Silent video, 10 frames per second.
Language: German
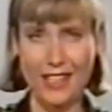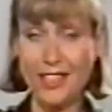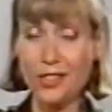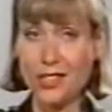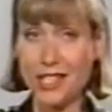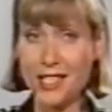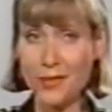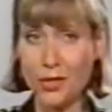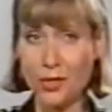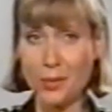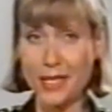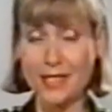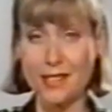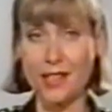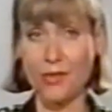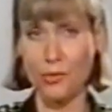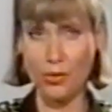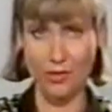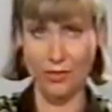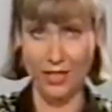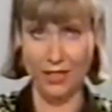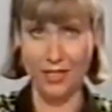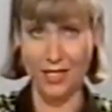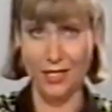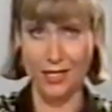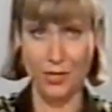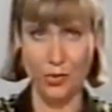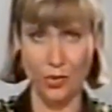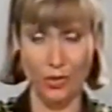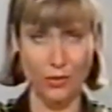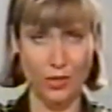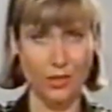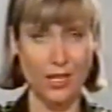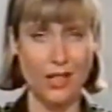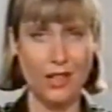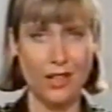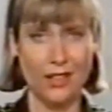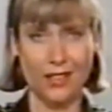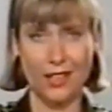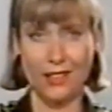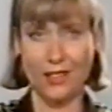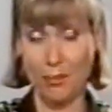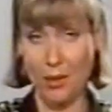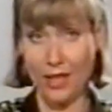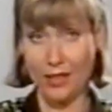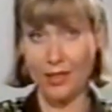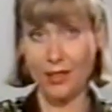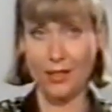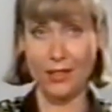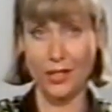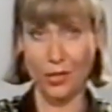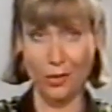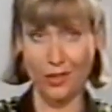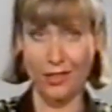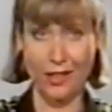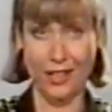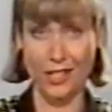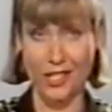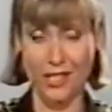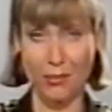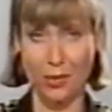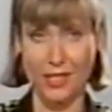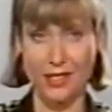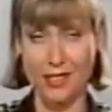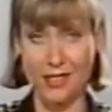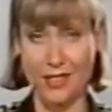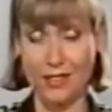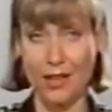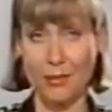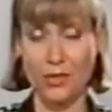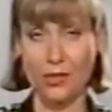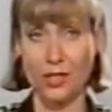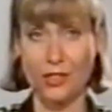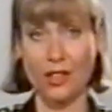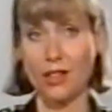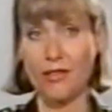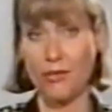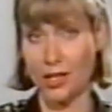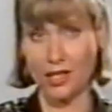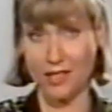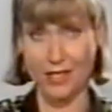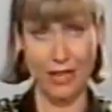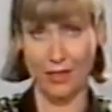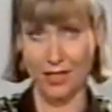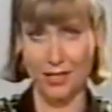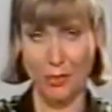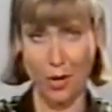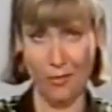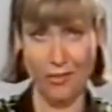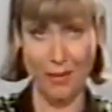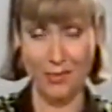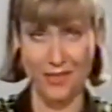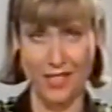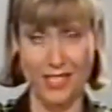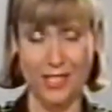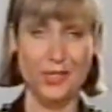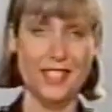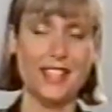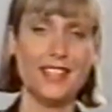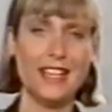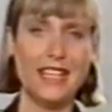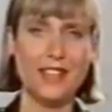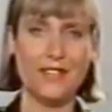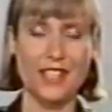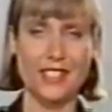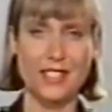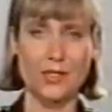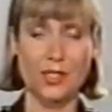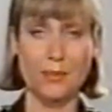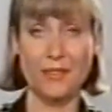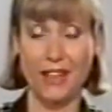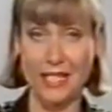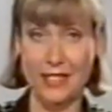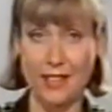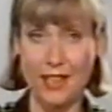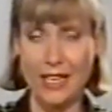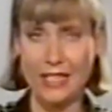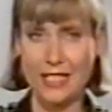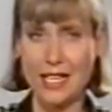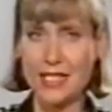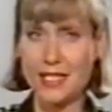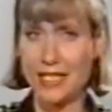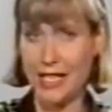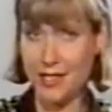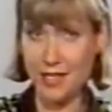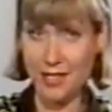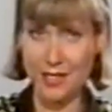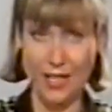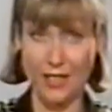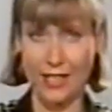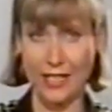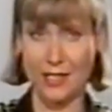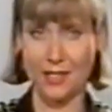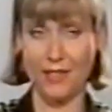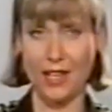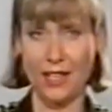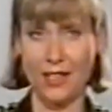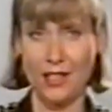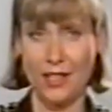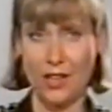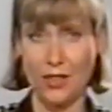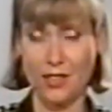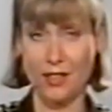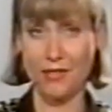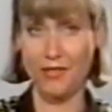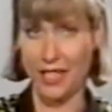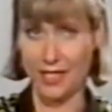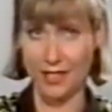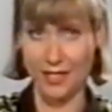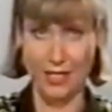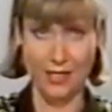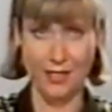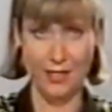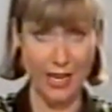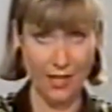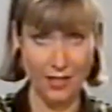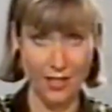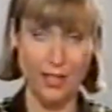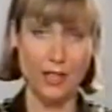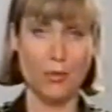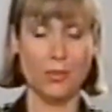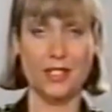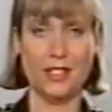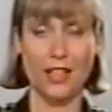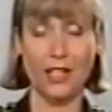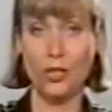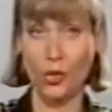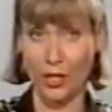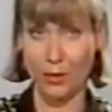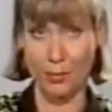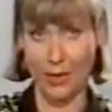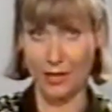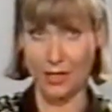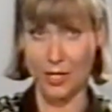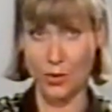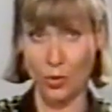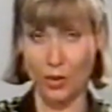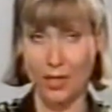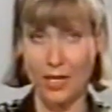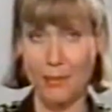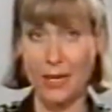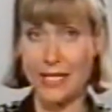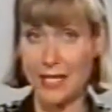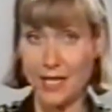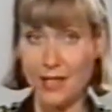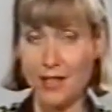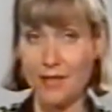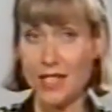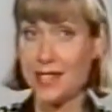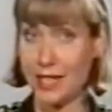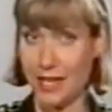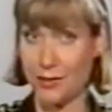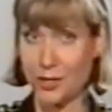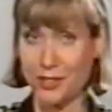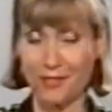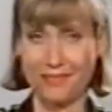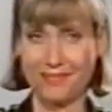Keckney und Lacey würden übrigens sehr wütend werden, wenn sie das hören würden. Denn die beiden jungen, engagierten Polizistinnen haben natürlich noch wirklich was anderes im Kopf. Ab 20.10 Uhr werden sie es uns beweisen. Das heißt, Lacey ist ja eine ganze Weile außer Gefecht gesetzt. Keckney muss sich einen neuen Partner suchen. Mal sehen, wer es sein wird.